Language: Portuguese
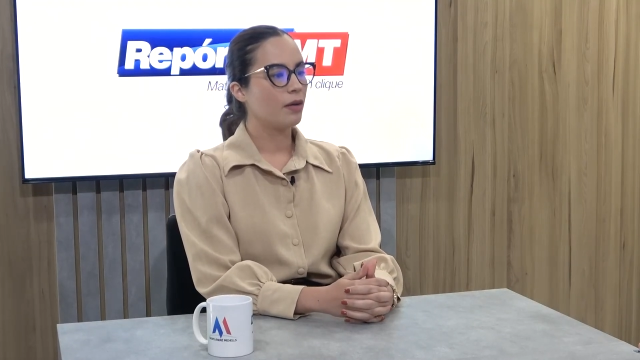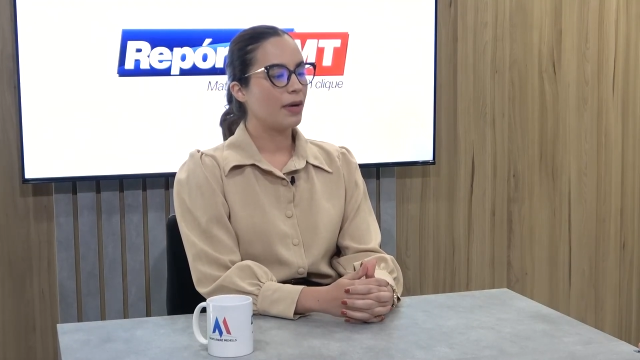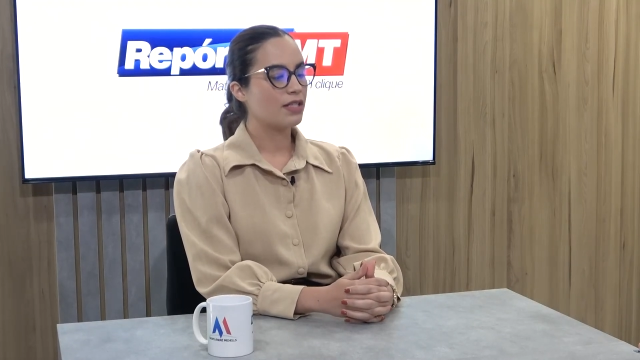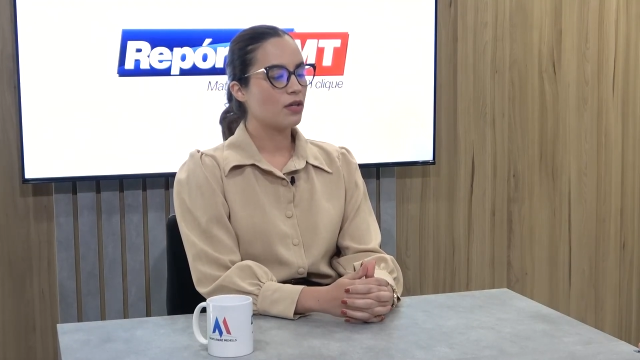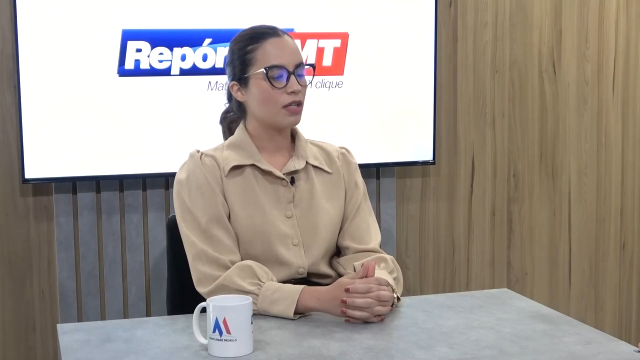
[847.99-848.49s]

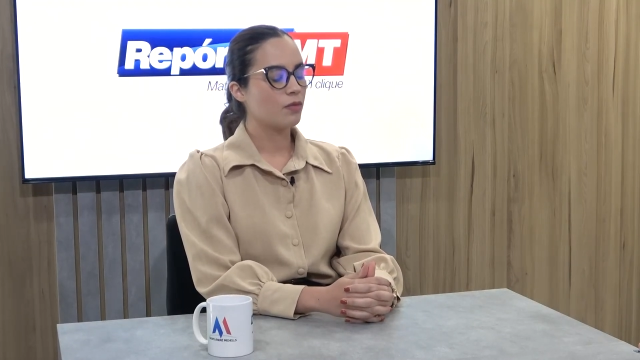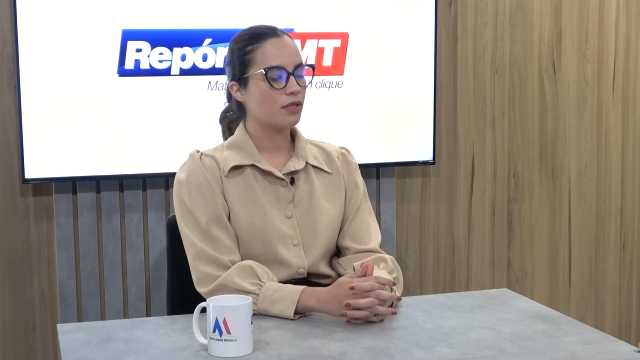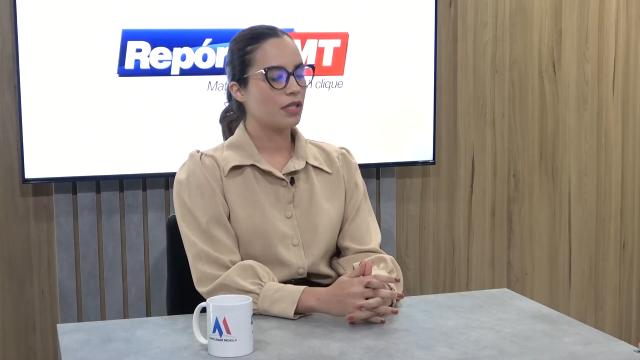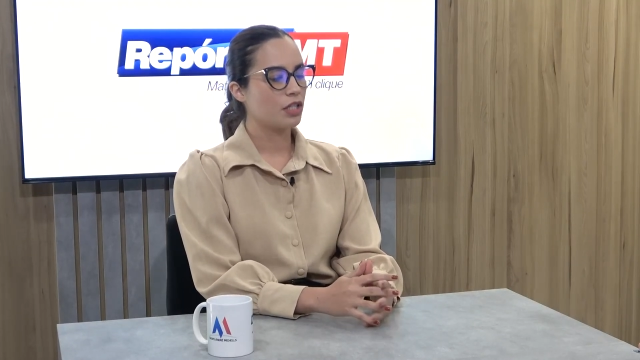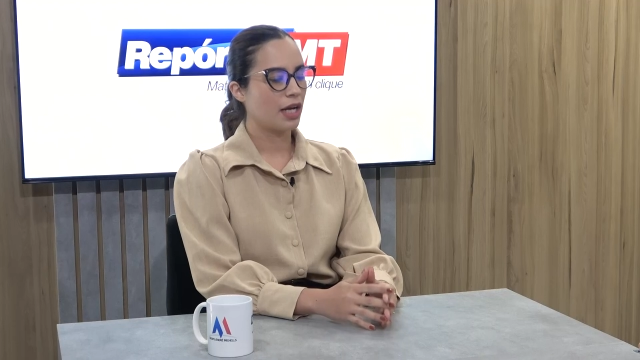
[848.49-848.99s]
mas nós
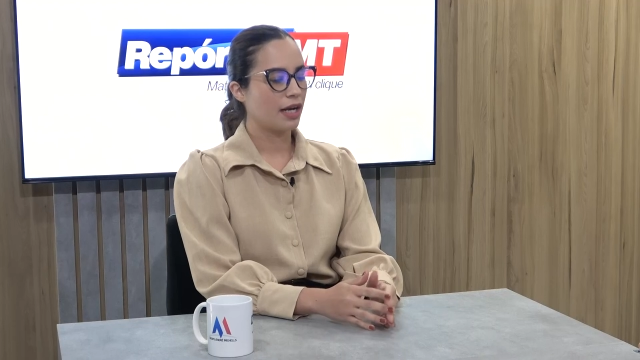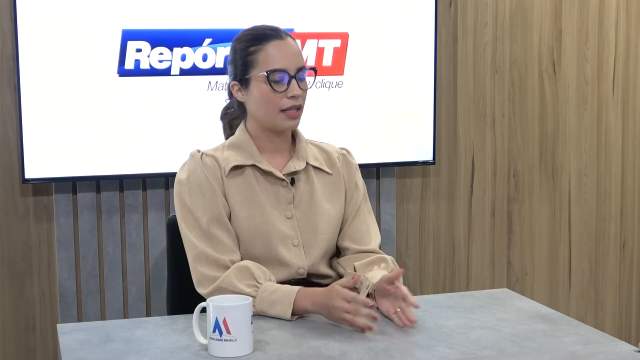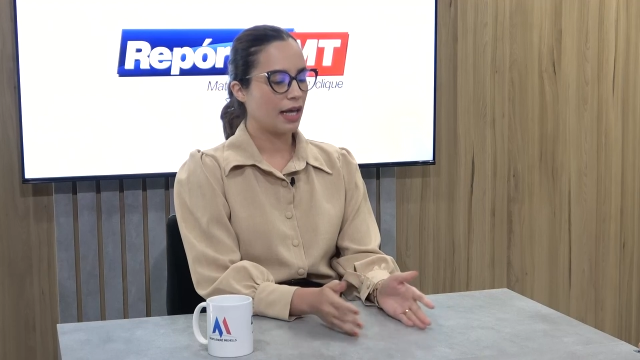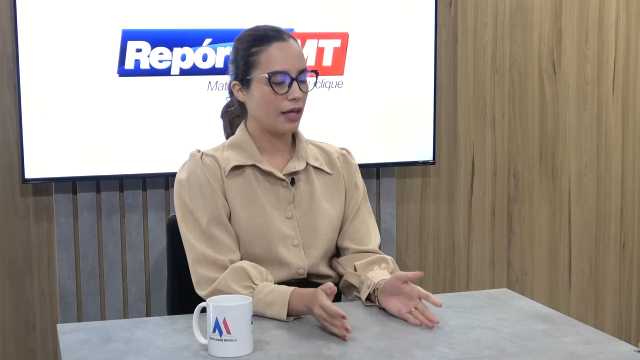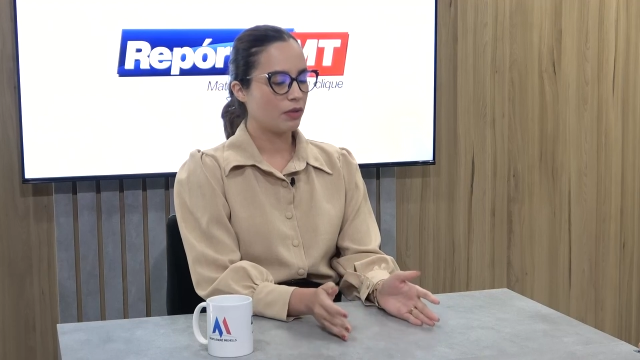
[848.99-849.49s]
temos que deixar
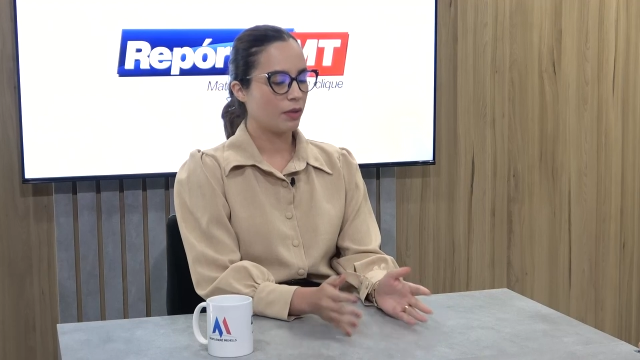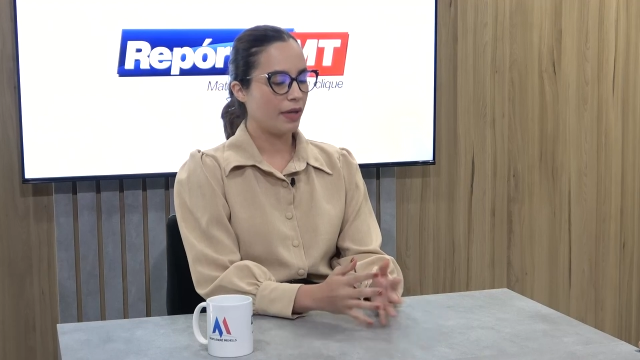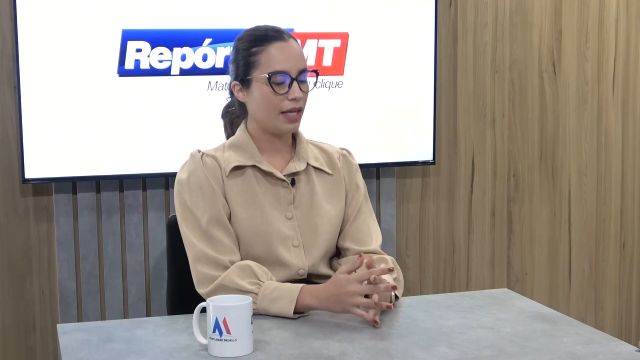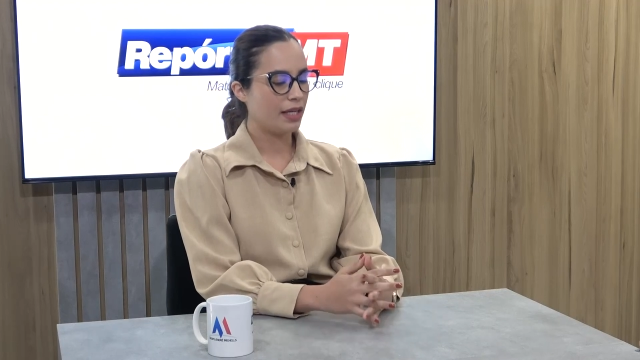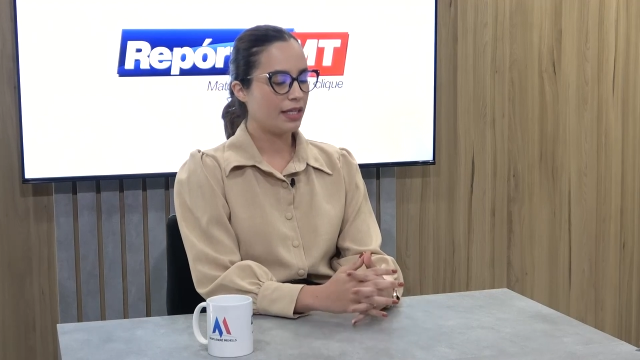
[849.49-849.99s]
claro
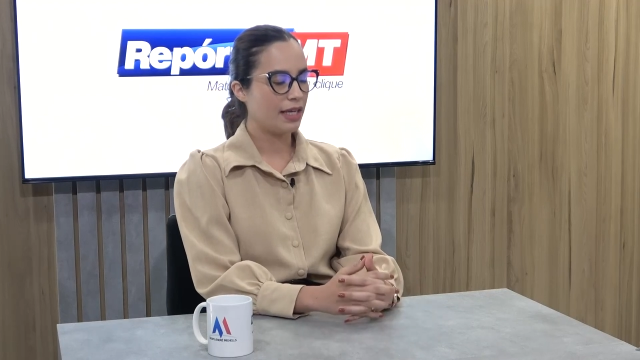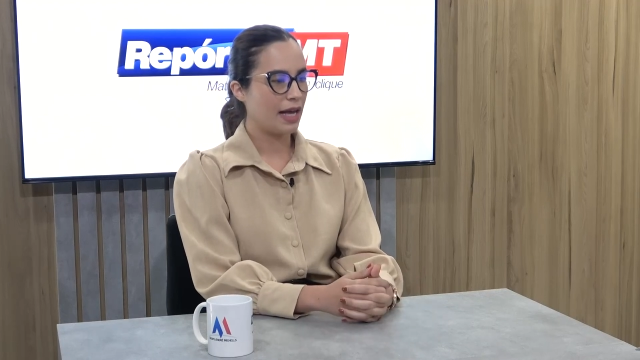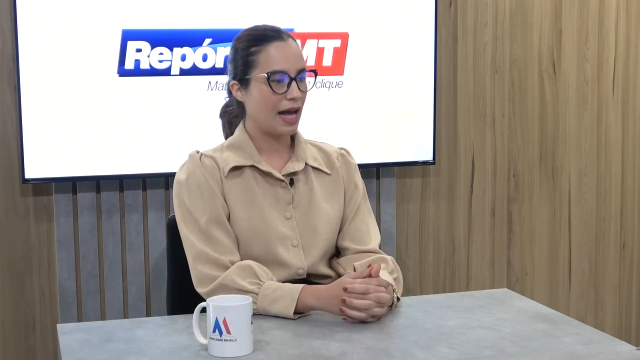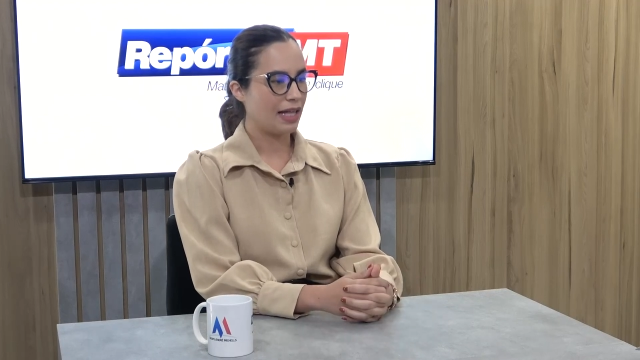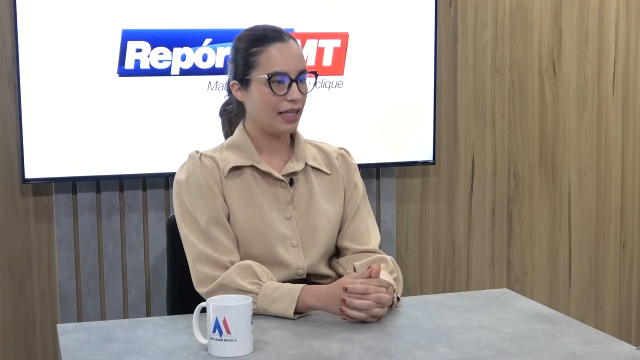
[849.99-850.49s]
também
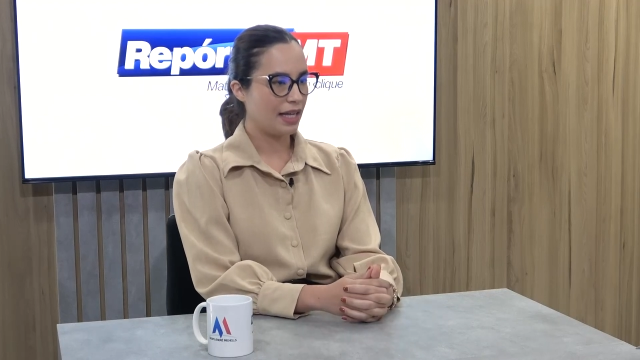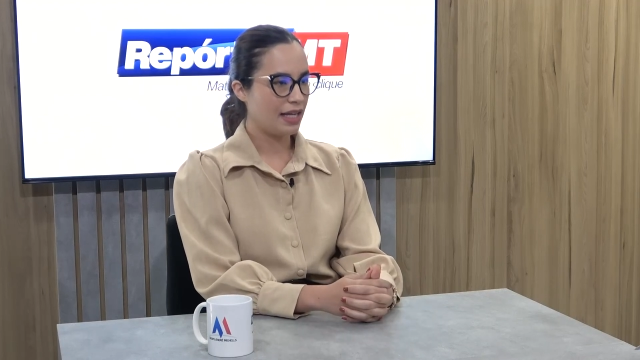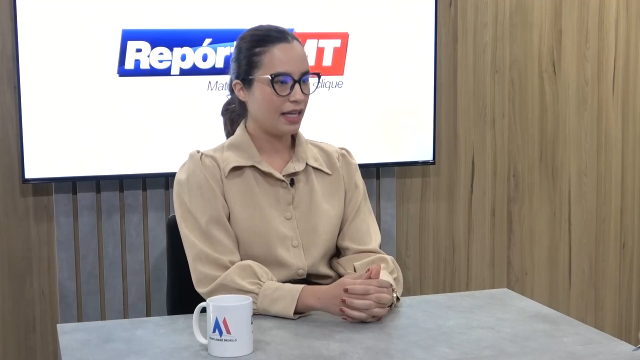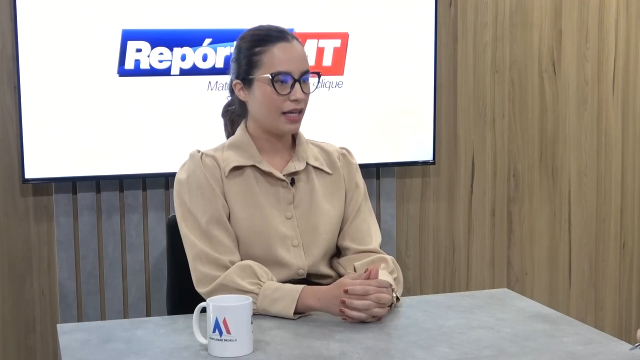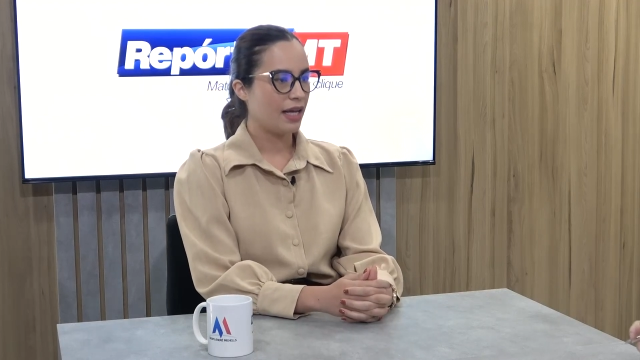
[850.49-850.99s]
que a
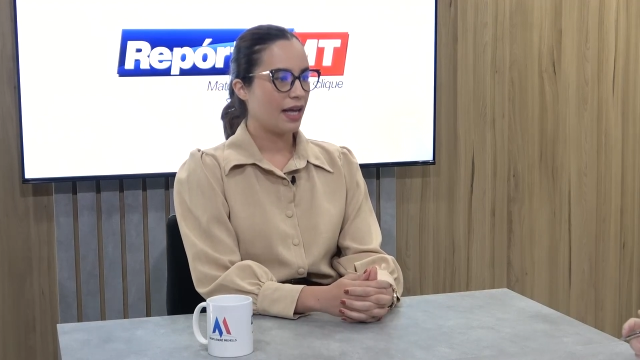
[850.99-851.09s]
lei